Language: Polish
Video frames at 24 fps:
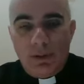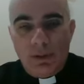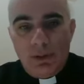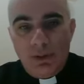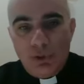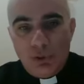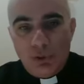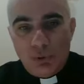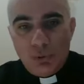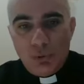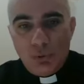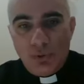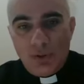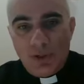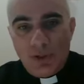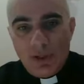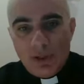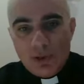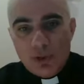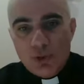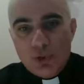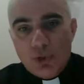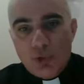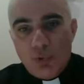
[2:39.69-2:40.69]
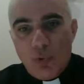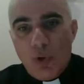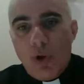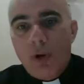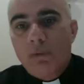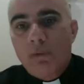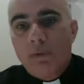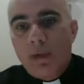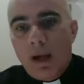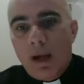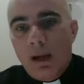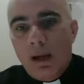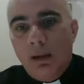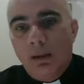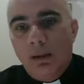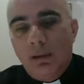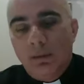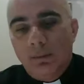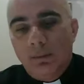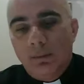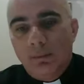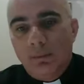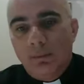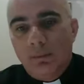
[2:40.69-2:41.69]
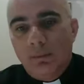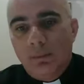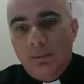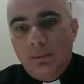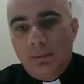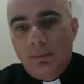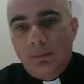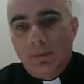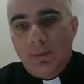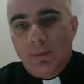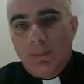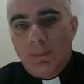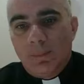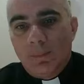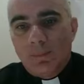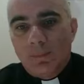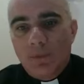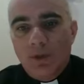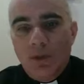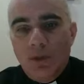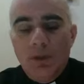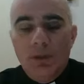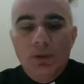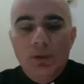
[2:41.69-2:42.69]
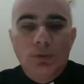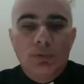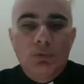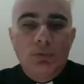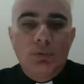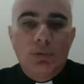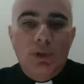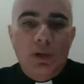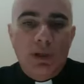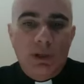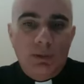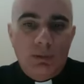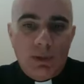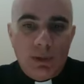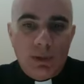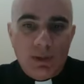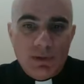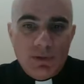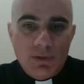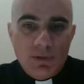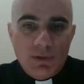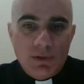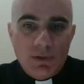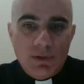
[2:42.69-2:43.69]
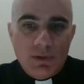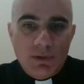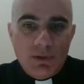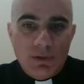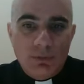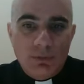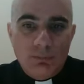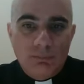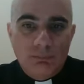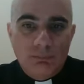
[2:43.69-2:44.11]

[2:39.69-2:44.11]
Liturgię słowa i liturgię eucharystyczną.